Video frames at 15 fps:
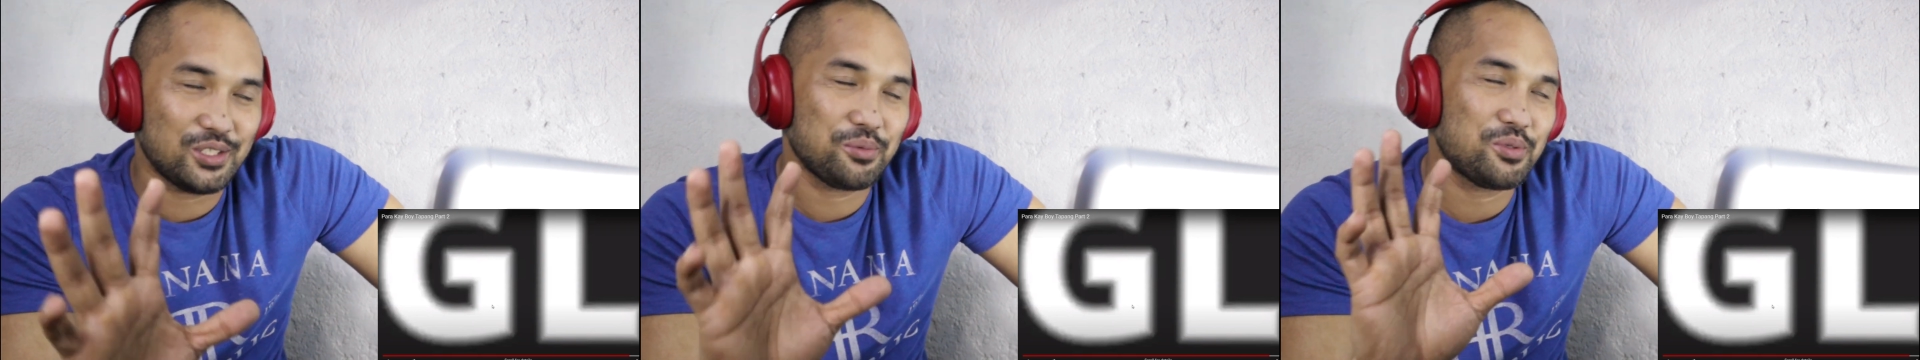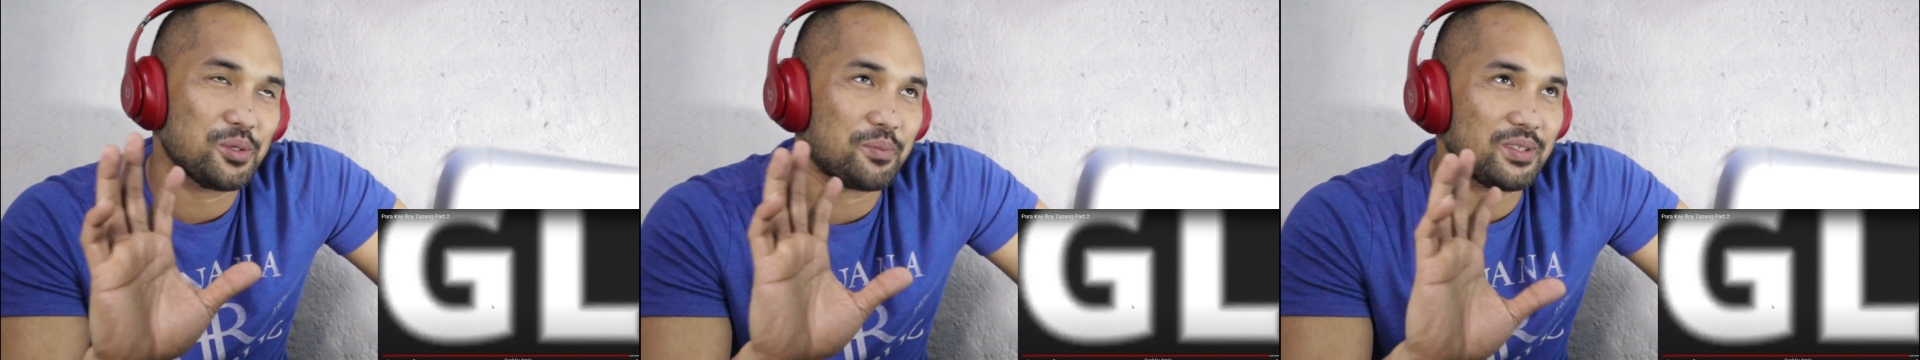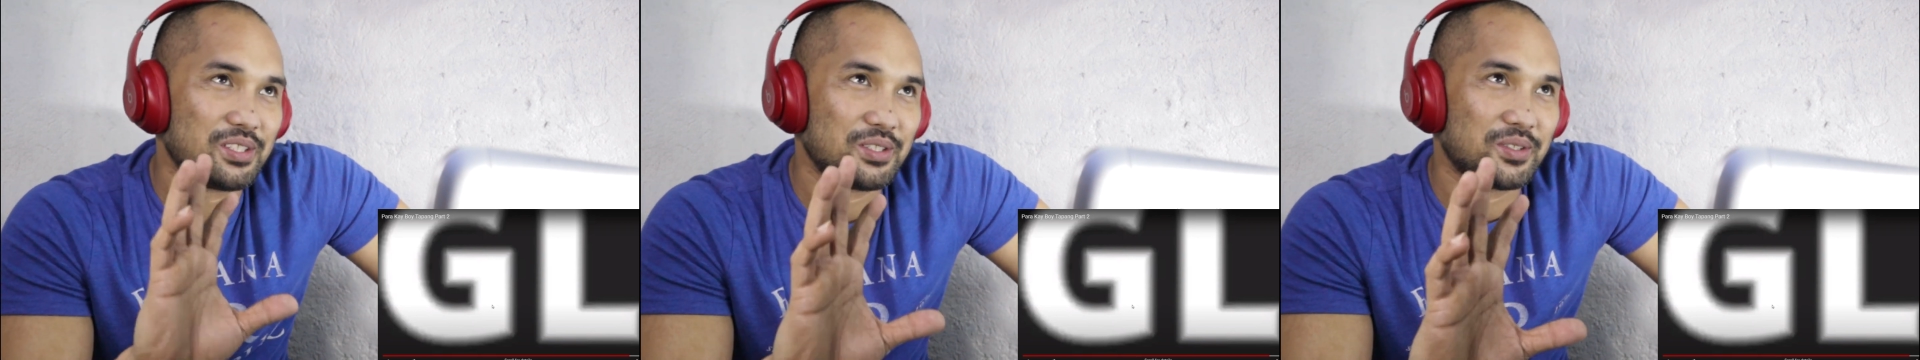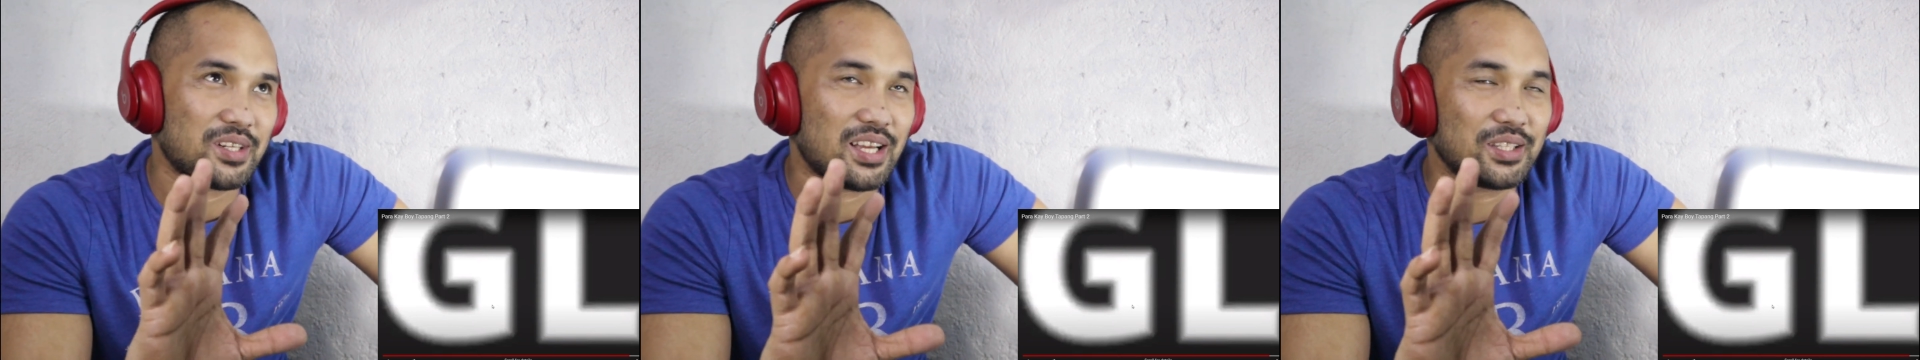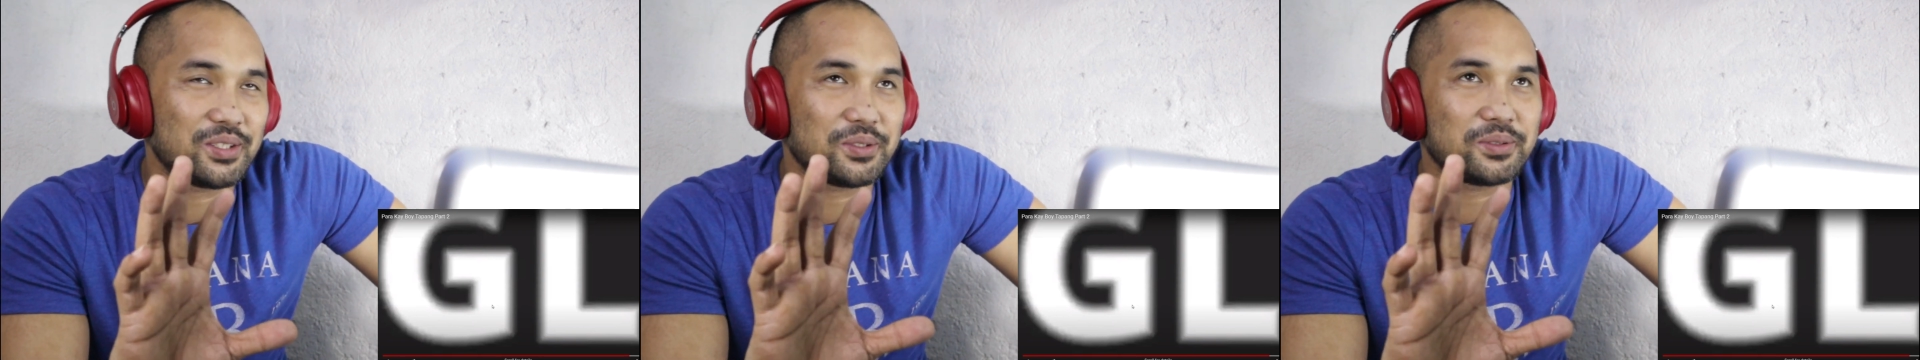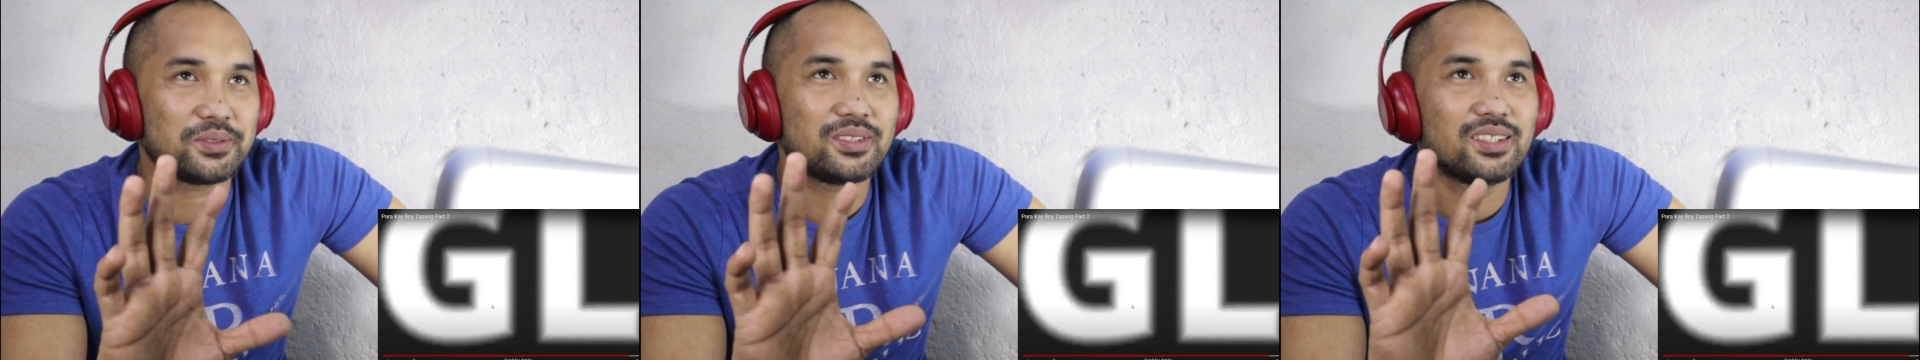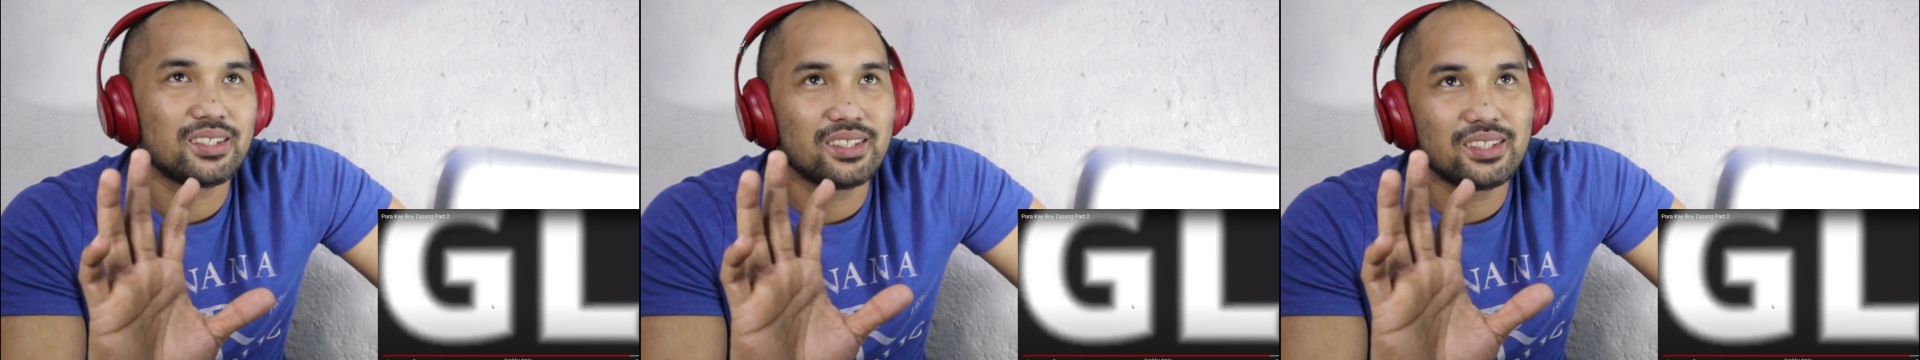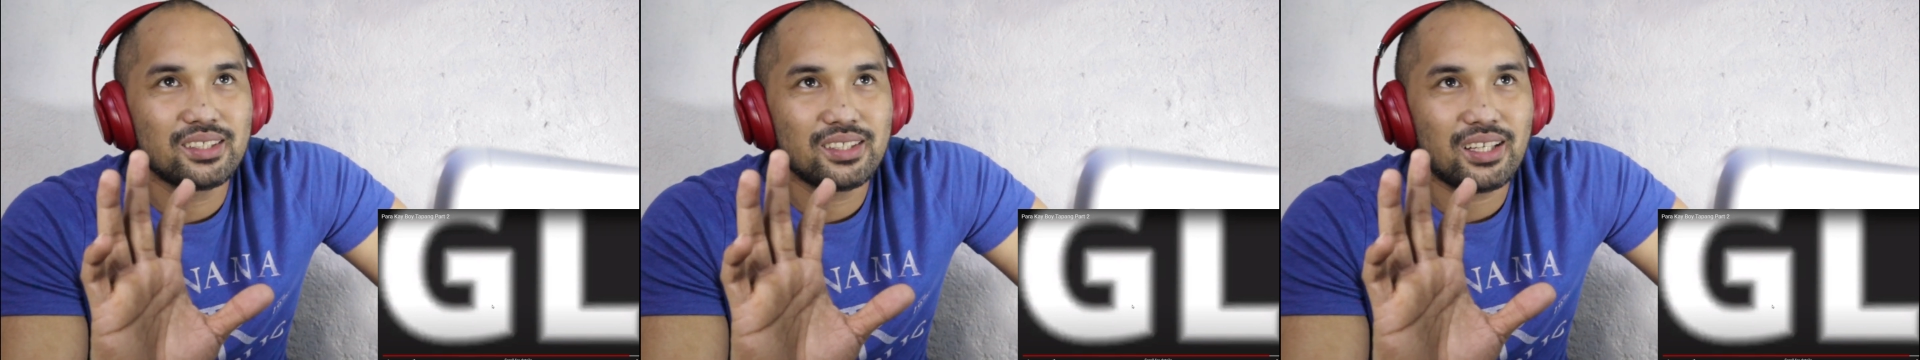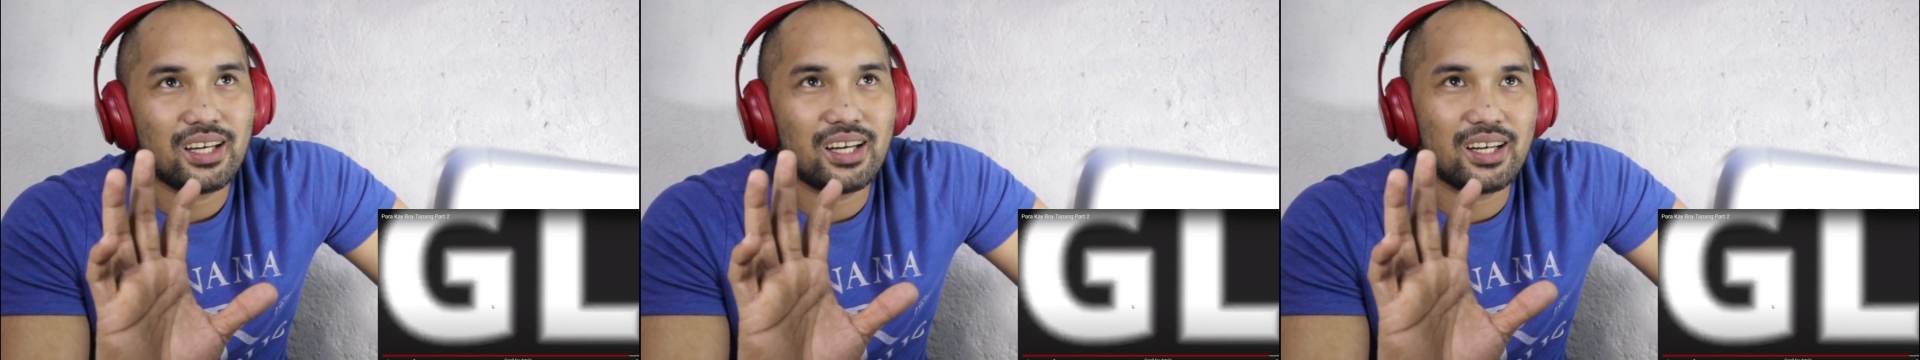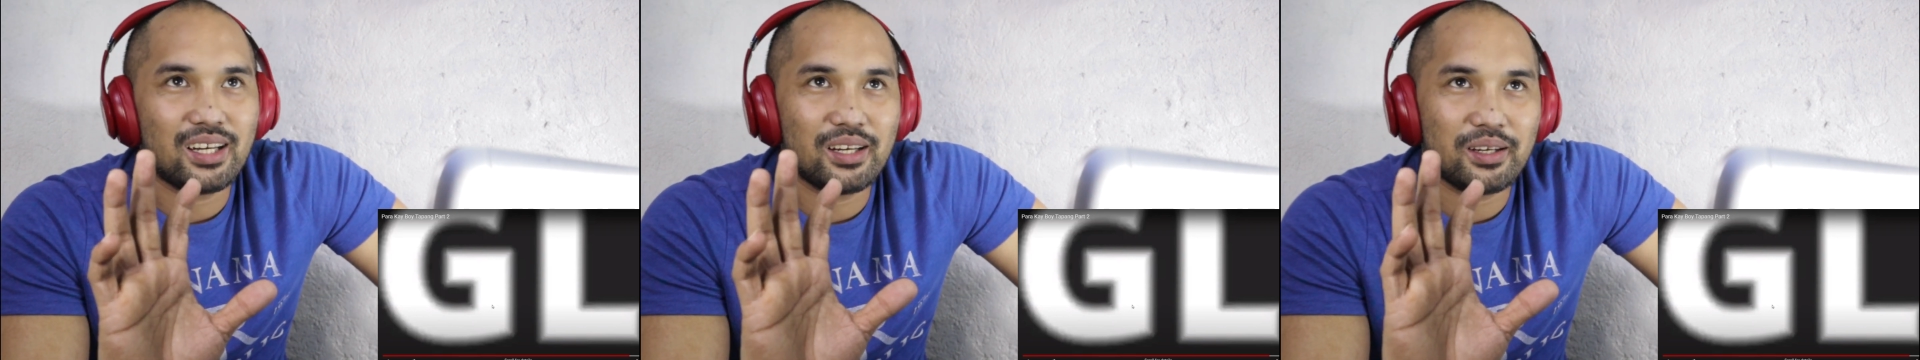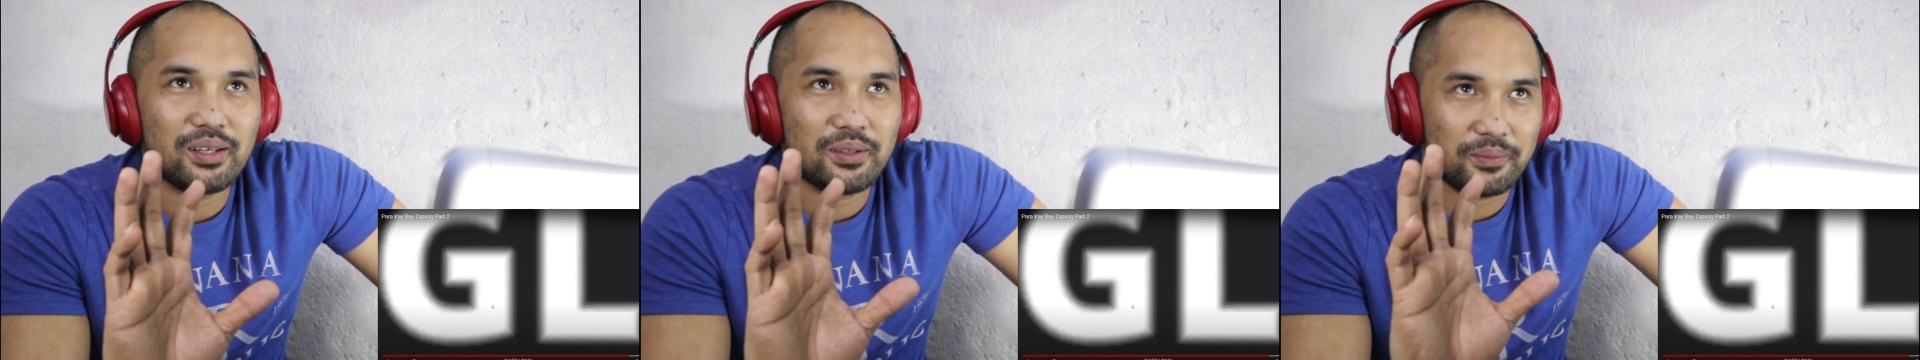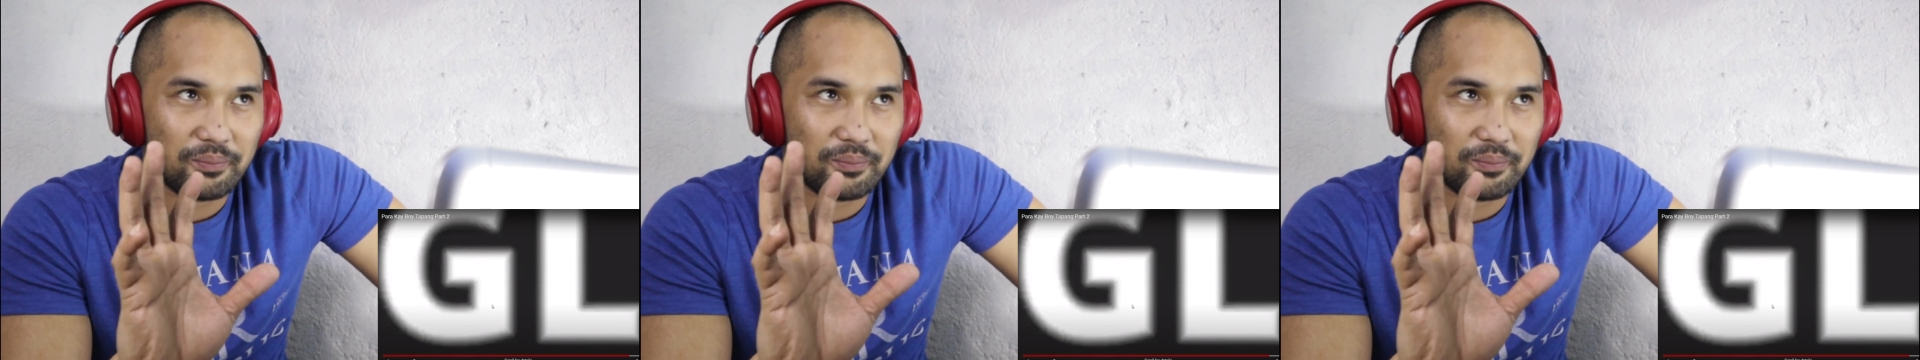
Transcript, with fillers: Supsup at siguradong uh,